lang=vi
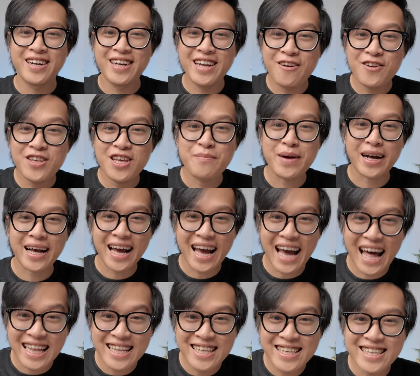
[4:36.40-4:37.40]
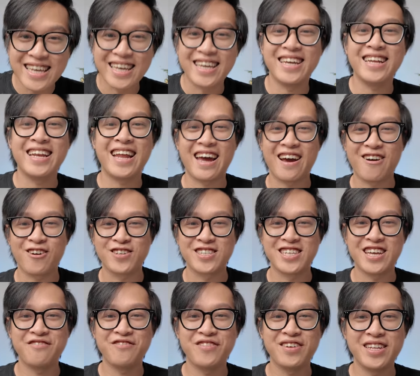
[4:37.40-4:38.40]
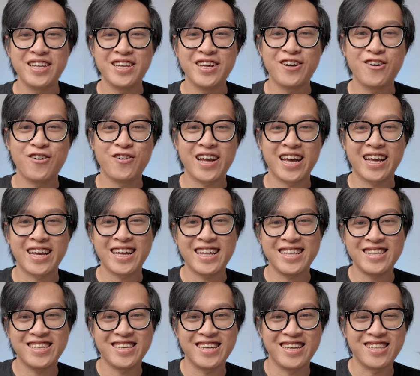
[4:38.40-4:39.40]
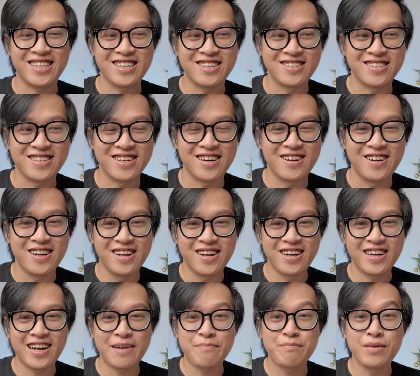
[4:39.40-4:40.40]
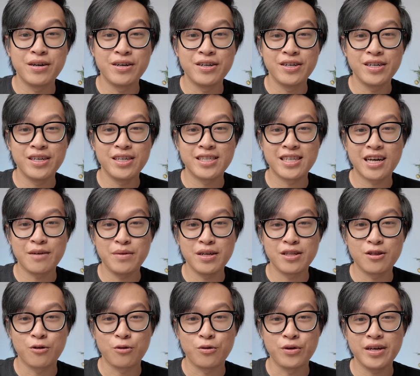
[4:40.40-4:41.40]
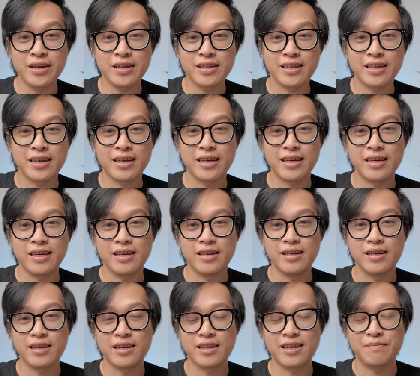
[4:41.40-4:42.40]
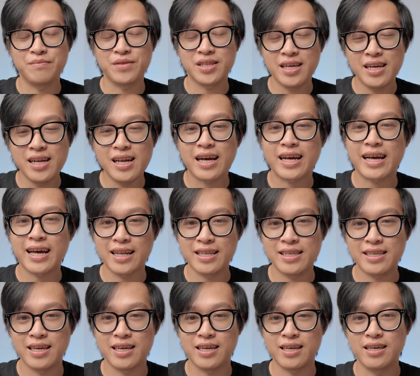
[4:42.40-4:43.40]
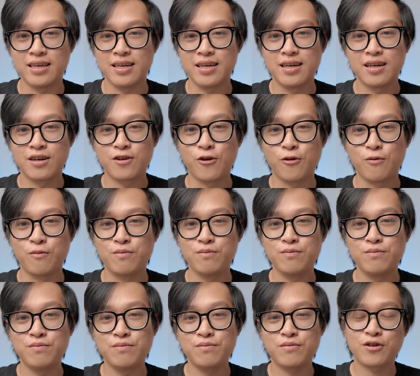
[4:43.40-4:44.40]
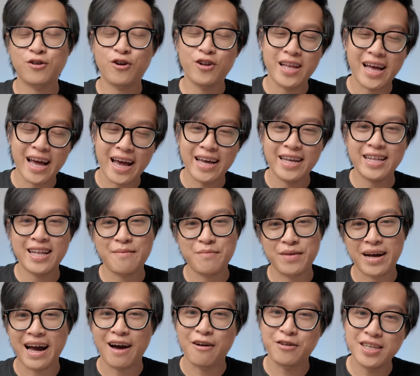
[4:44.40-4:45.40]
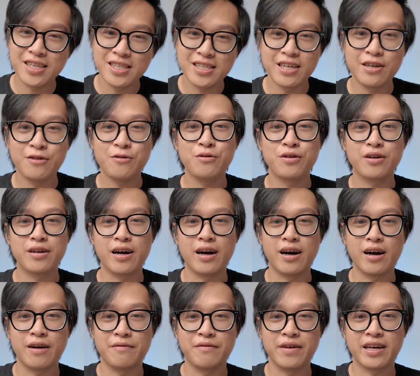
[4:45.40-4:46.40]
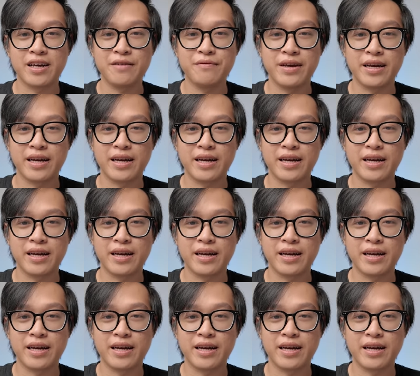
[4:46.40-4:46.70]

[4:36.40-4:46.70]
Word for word: nếu như mà các anh chị nào xem video này, các anh chị từ 50-60 tuổi á, thì thậm chí là các anh chị cũng có thể tham khảo tí xíu về cái